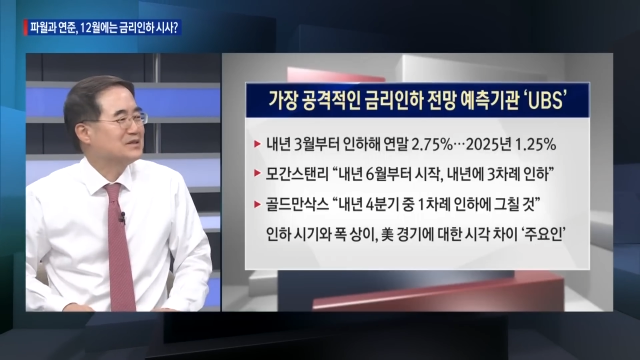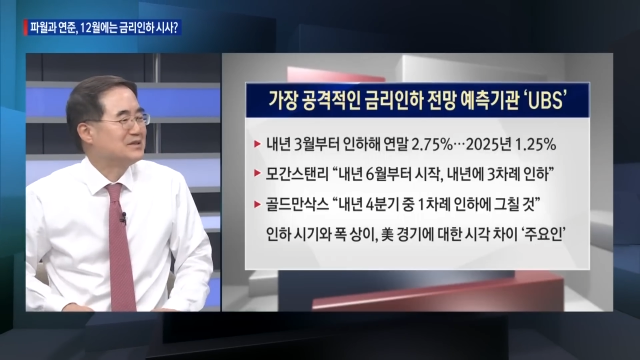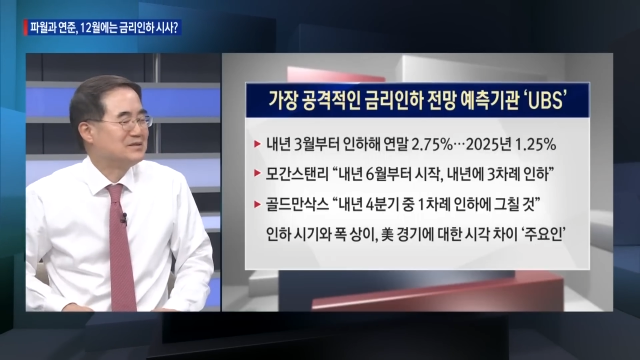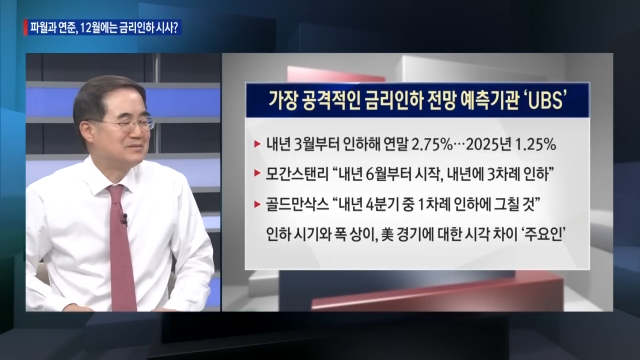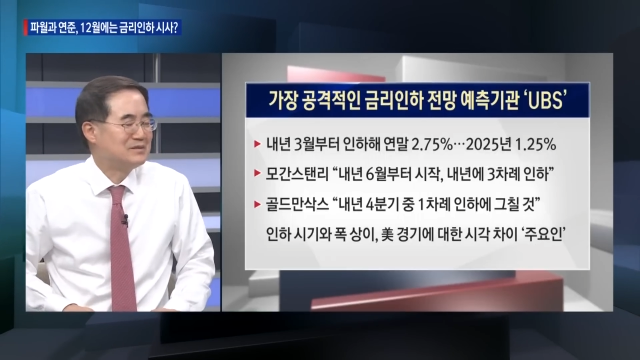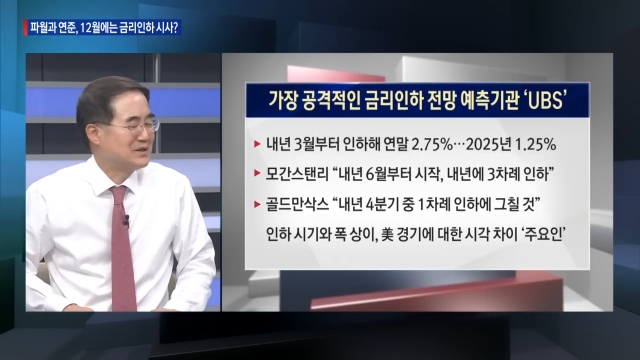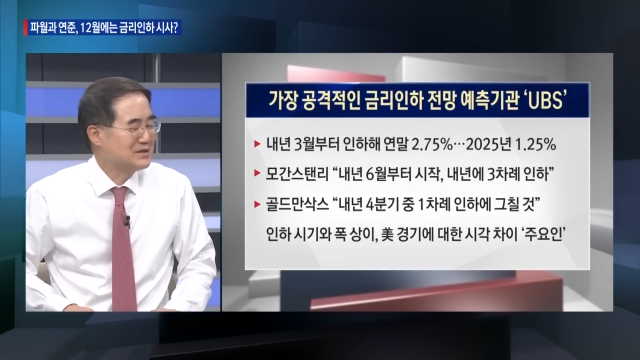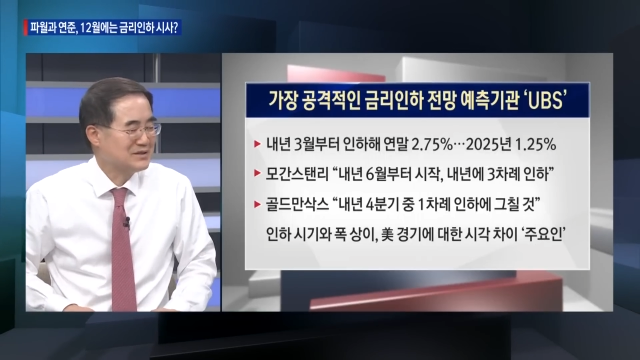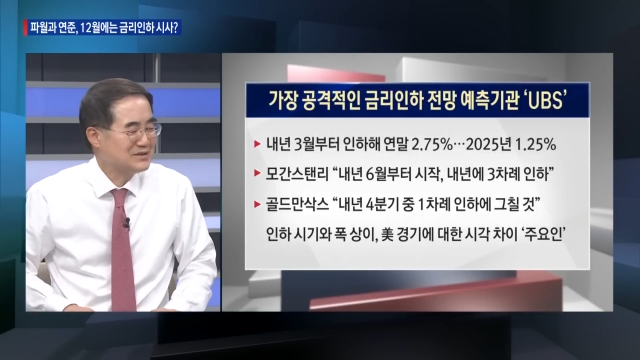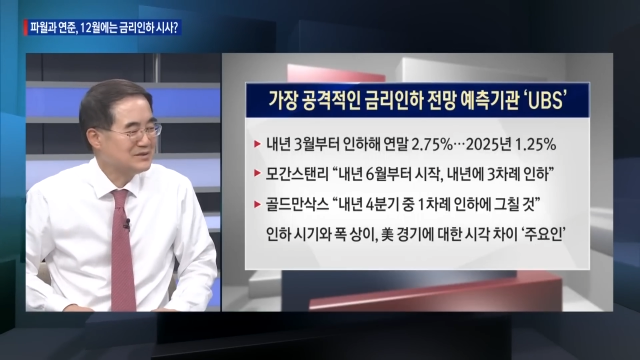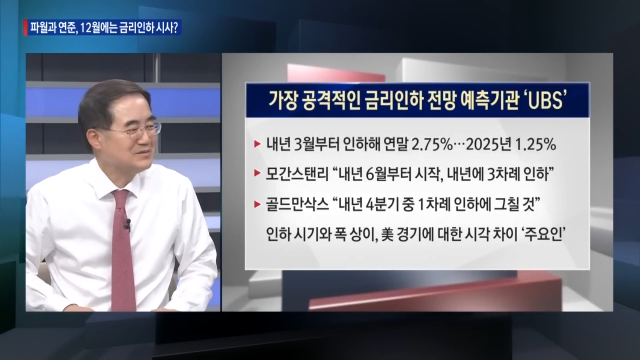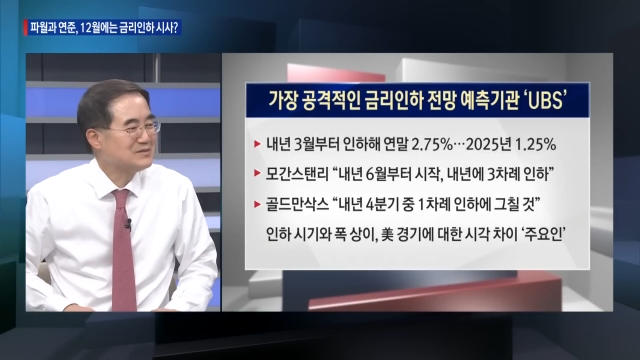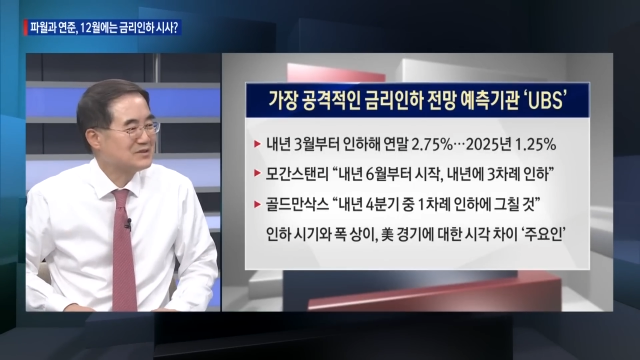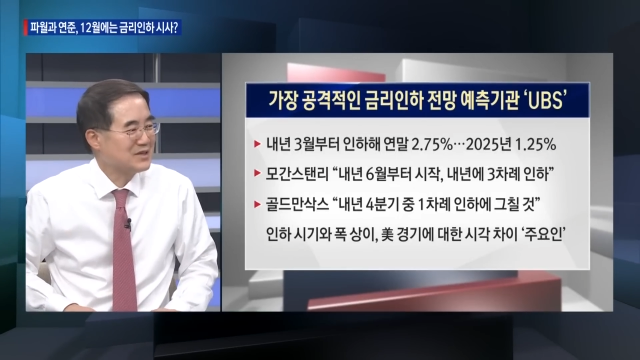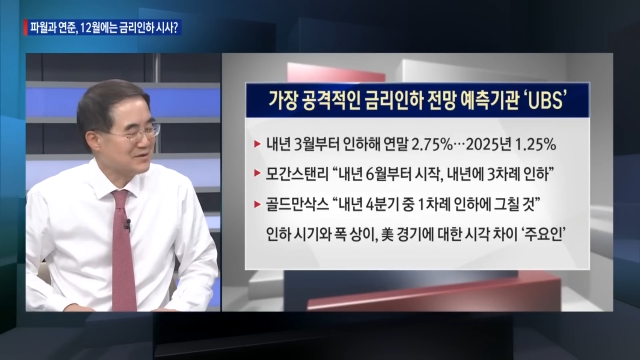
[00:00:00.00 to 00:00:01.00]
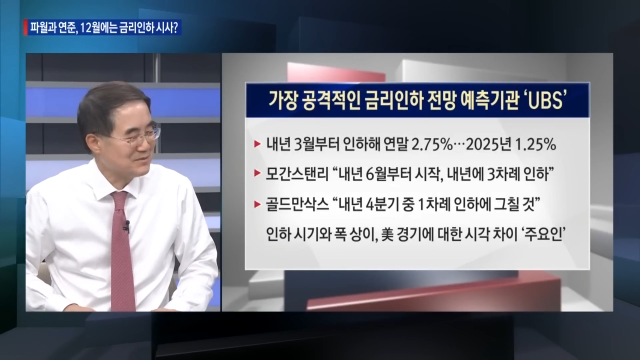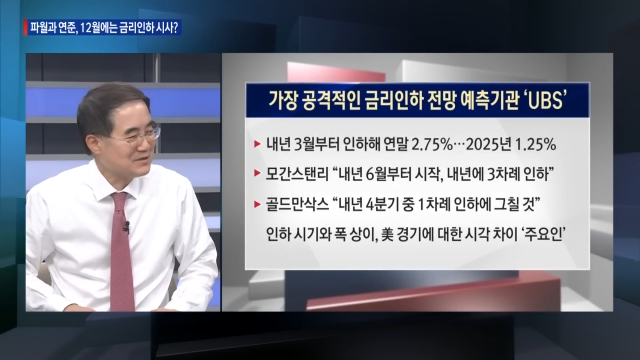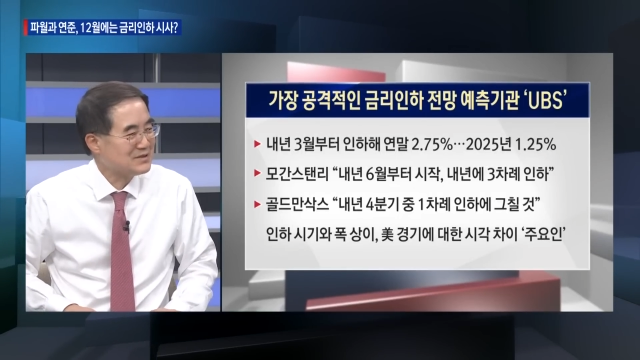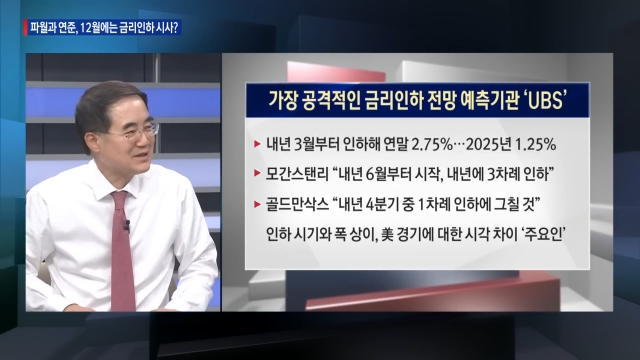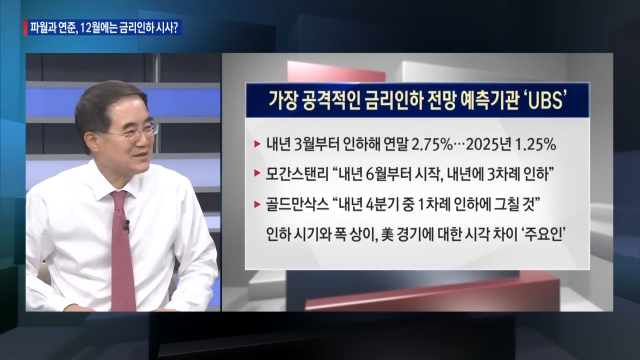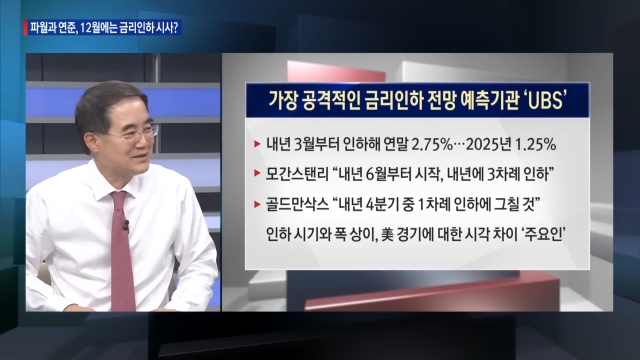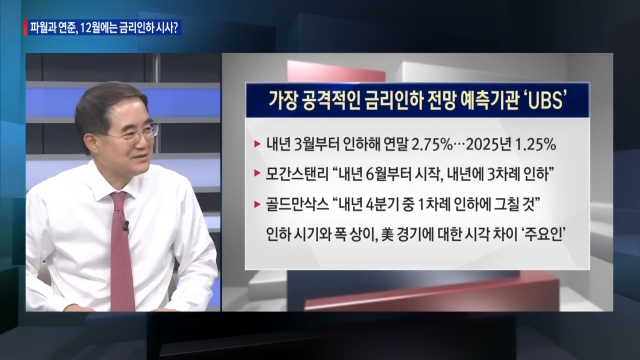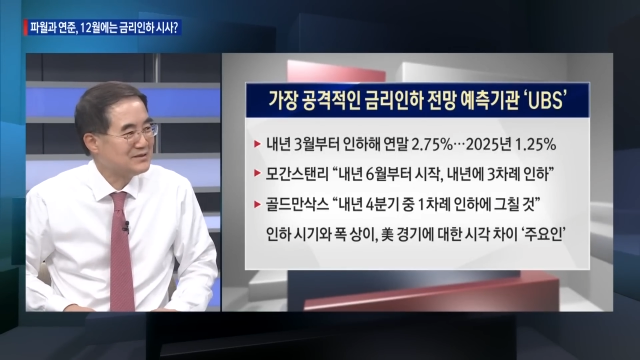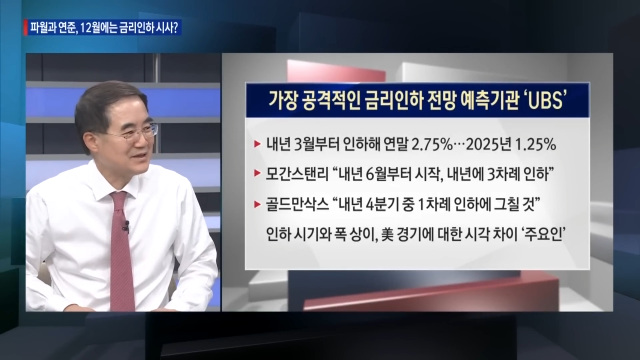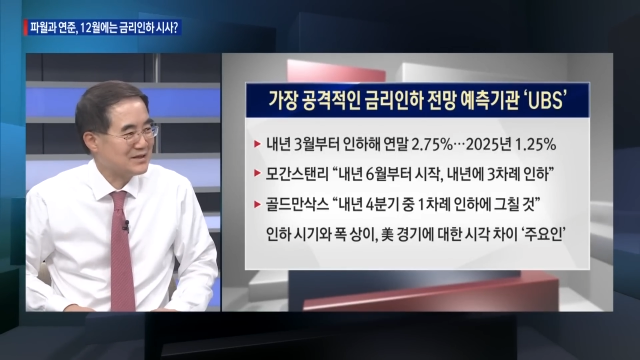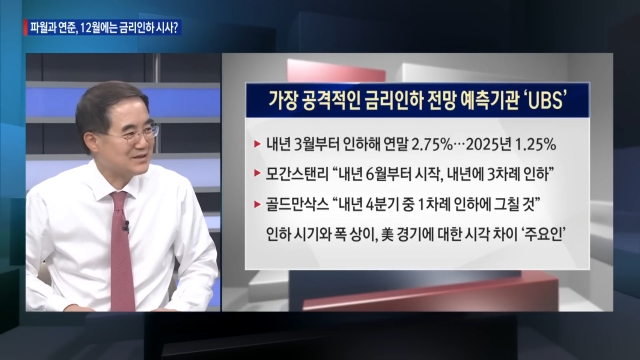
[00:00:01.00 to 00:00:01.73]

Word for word: 얼만큼 챙피를 당하는지